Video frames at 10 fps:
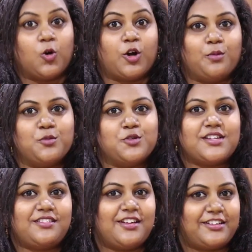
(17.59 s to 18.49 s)
ఒక
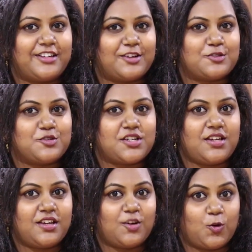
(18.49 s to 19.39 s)
మ్యూజిక్ డైరెక్టర్ నుంచి
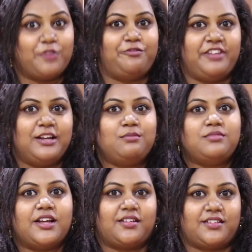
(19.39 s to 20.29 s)
ఒక ఫిలిం
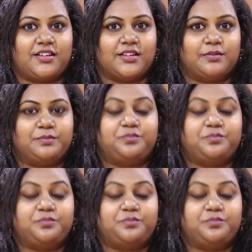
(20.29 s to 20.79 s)
డైరెక్టర్గా